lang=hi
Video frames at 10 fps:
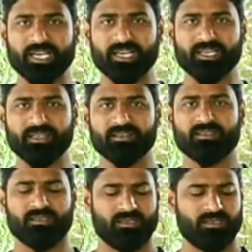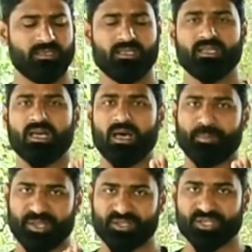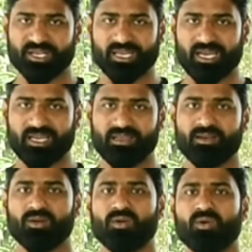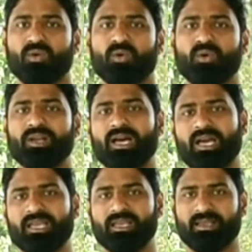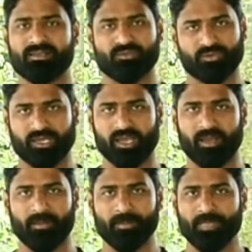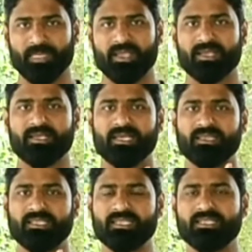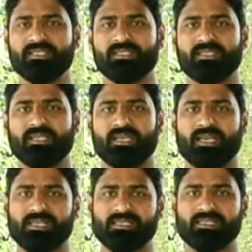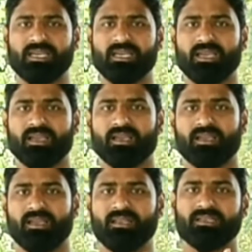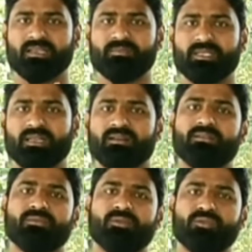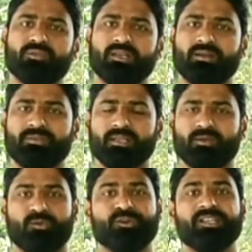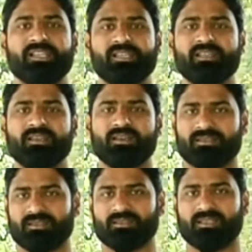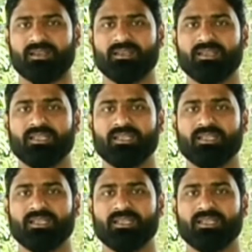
क्या है अपेचर क्या है और आईएसओ क्या है ये तीन चीज़ें ऐसी है इनके बिना फोटोग्राफी कोई नहीं कर सकता